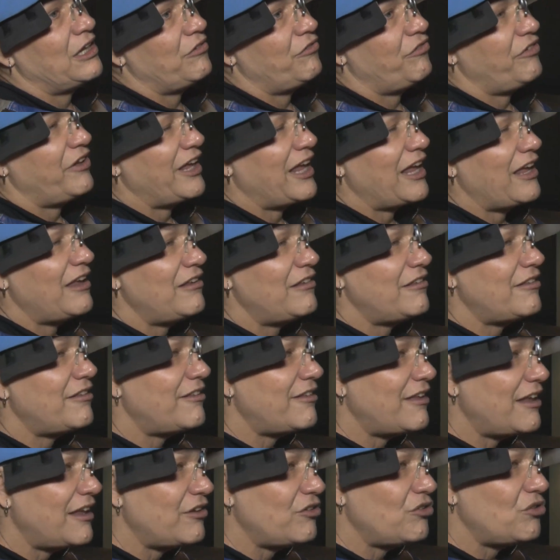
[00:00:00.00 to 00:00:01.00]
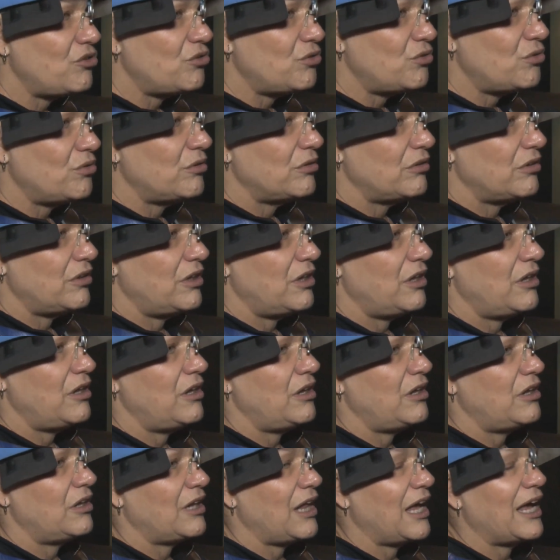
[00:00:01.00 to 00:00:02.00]
Fiquei em sexto
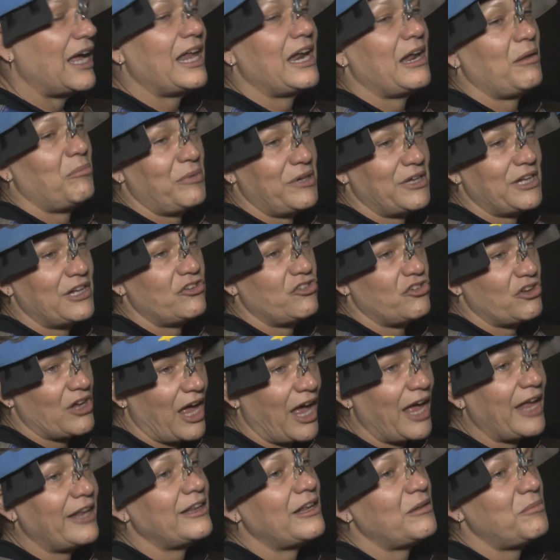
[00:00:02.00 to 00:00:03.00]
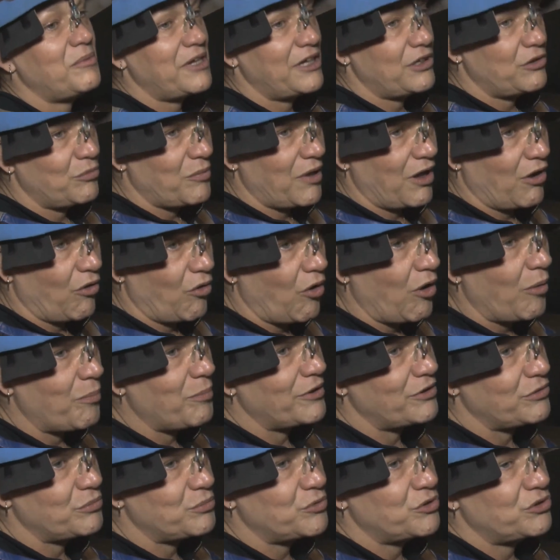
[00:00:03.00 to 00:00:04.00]
em, na carabina de ar também, numa
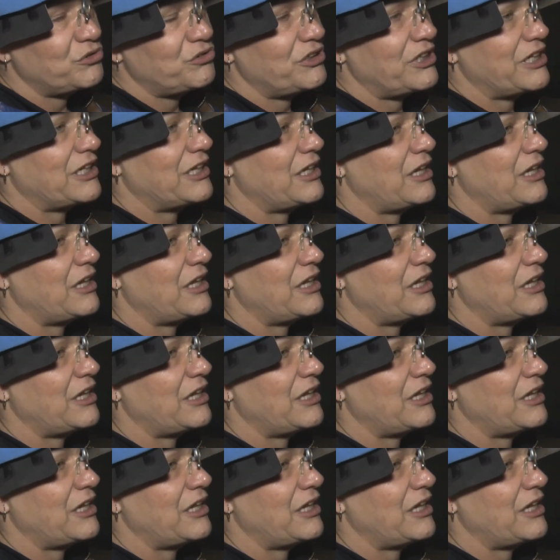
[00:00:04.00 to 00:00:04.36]
Copa do Mundo que